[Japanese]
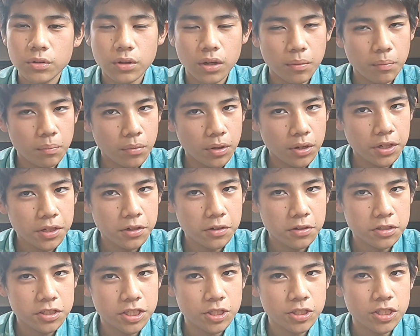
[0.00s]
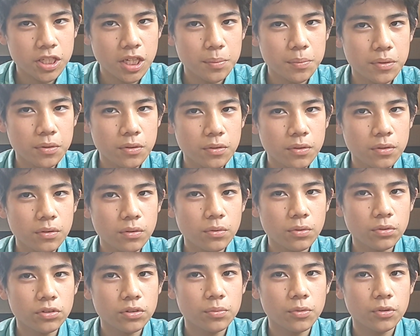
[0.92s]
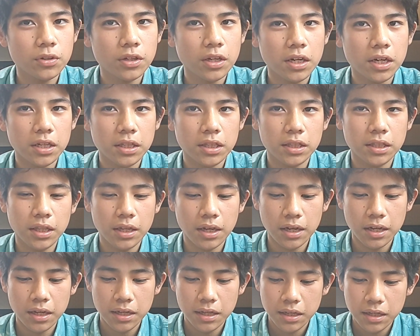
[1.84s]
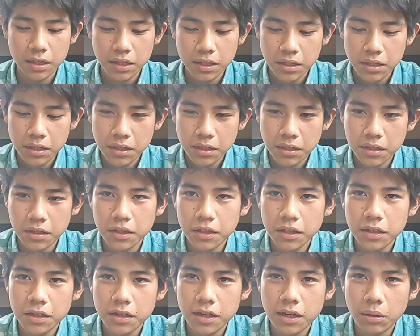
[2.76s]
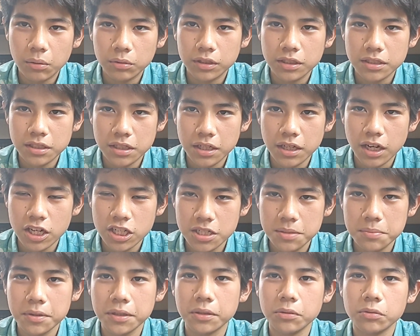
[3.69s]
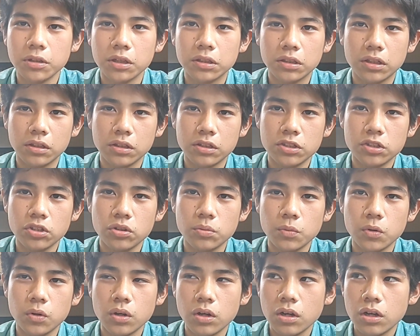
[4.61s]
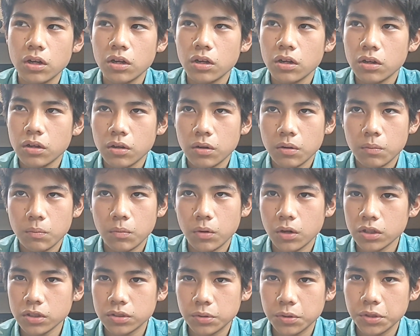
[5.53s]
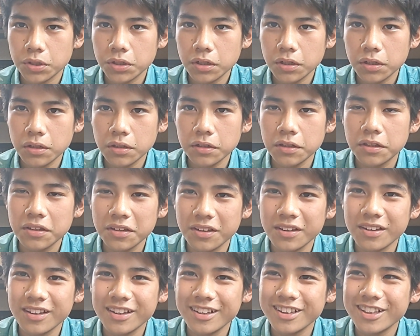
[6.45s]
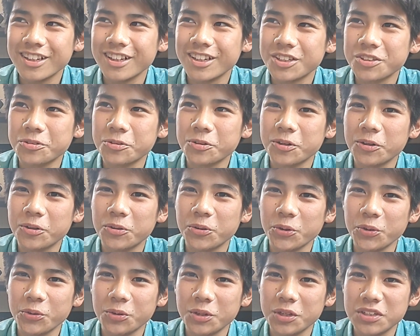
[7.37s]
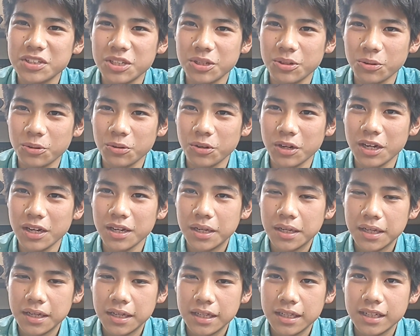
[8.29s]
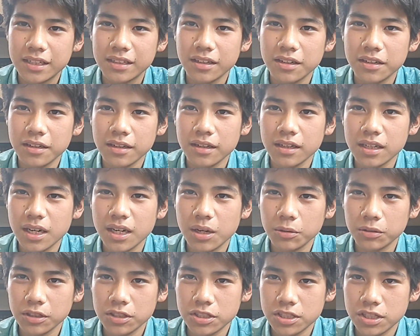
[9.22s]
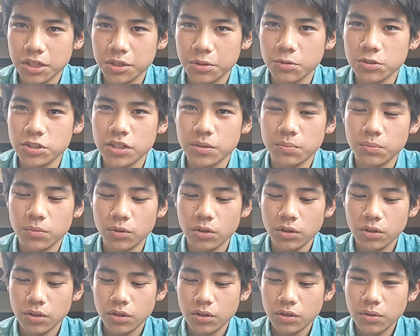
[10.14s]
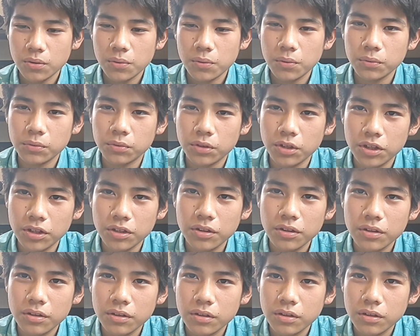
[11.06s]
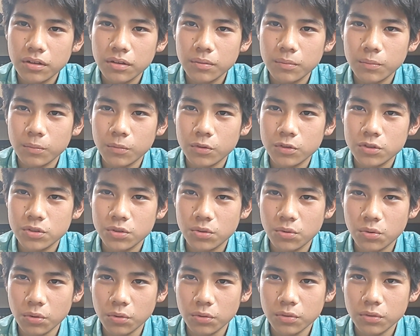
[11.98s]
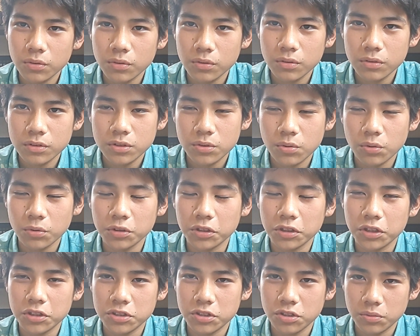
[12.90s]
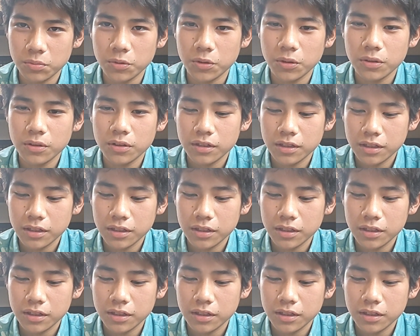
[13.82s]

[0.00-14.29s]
あんまり口ずさみこともなかった、え演歌をですね初めて歌ったんですけどもまあそりゃね、え小学校4年生の子がいきなり演歌を歌っちゃ両親も本当にもうすっこすっころんでたんですけども、